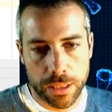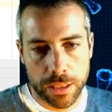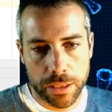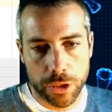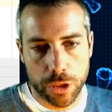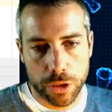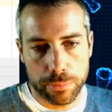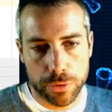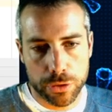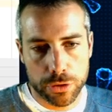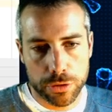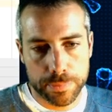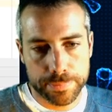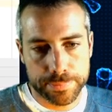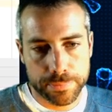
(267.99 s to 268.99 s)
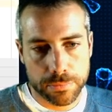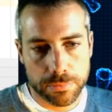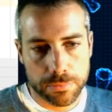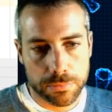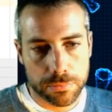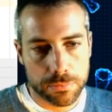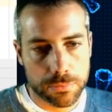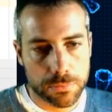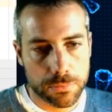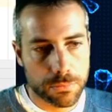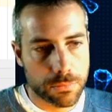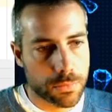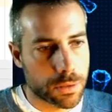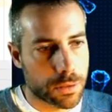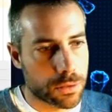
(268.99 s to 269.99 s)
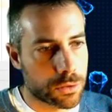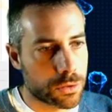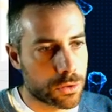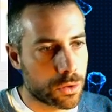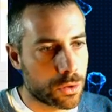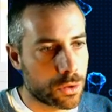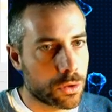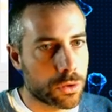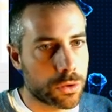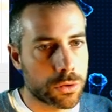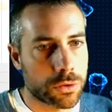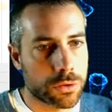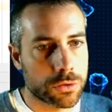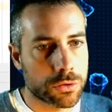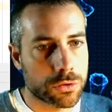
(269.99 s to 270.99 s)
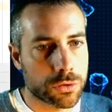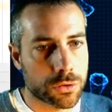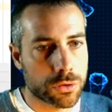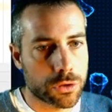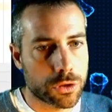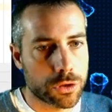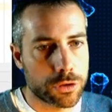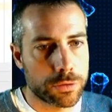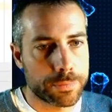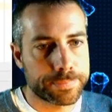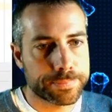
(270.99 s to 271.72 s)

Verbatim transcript: il y a un bug dans euh, ce code.